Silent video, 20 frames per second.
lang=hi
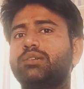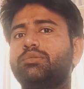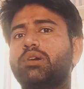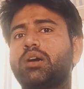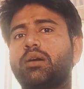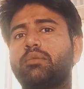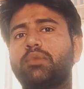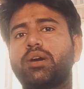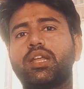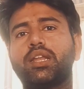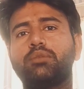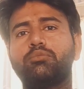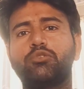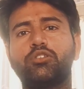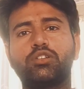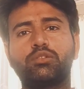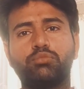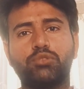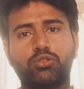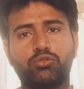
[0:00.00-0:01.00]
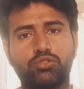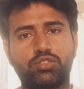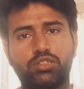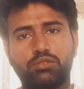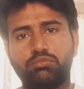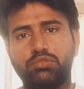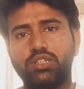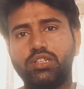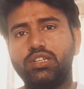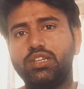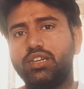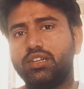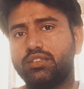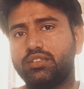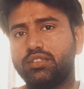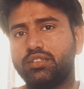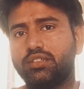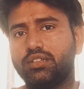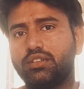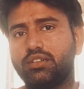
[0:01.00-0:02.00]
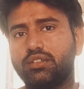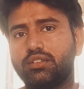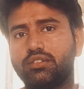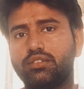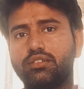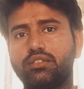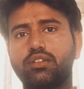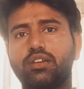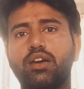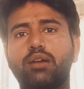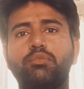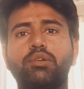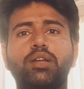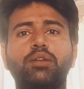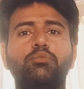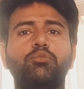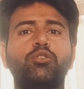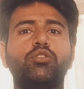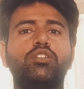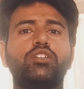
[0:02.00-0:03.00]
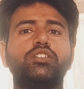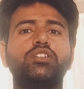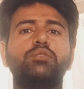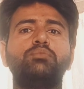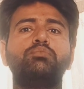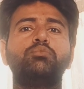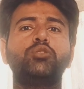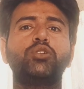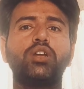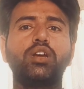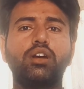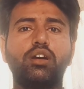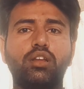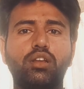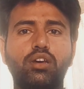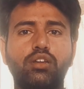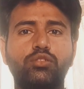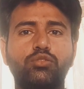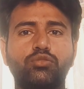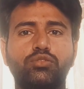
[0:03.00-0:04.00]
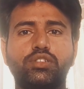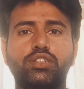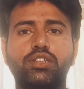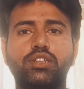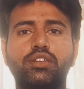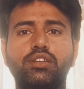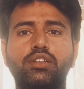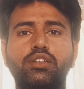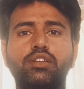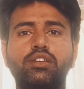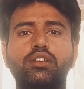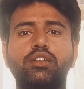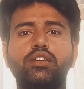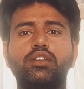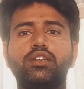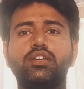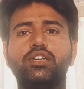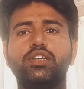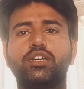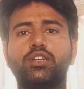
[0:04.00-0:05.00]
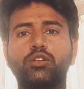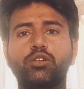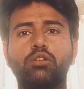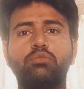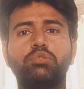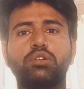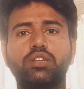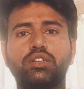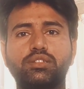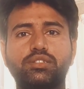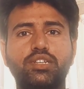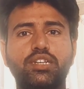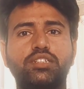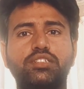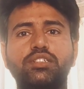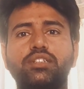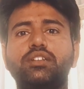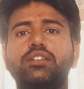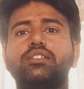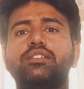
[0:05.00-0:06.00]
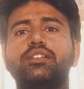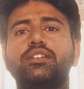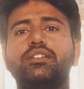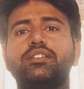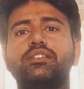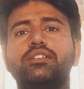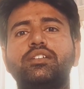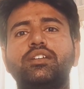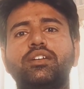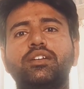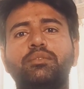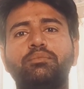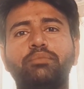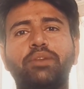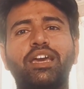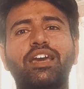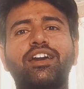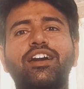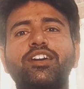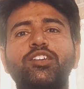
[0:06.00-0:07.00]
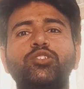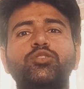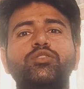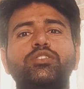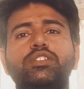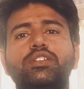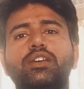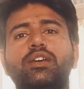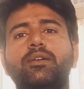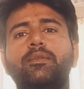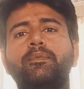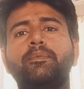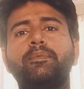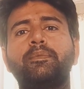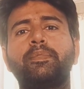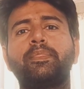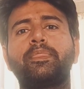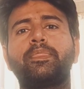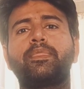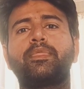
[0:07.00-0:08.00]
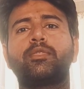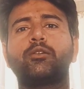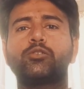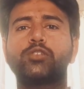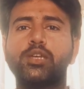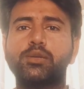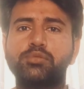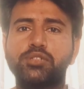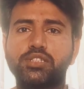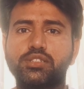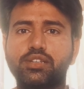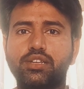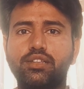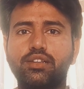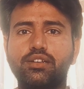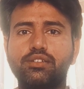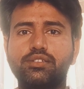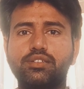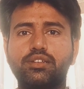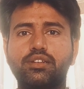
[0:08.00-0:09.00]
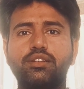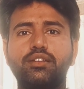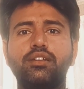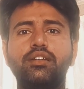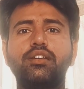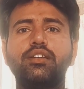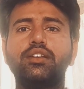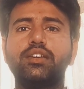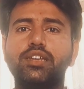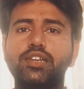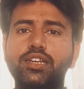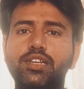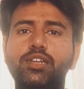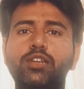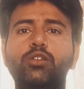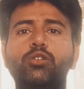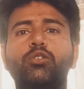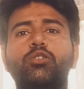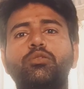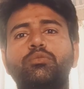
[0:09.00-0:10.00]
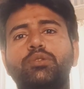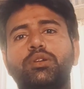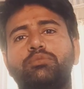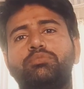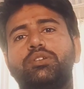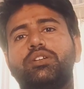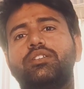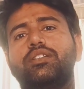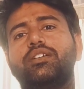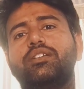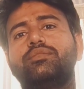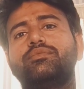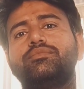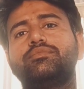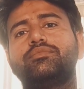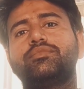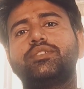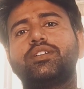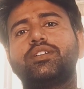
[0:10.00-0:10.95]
जब हमारे मुल्क में कोई तब्दीली आती है हमारे मुल्क के जब बुरे हालात होते हैं इकोनॉमिक रिसेशन आता है महंगाई होती है तो सबसे ज़्यादा असर इन्हीं लोगों पर पड़ता है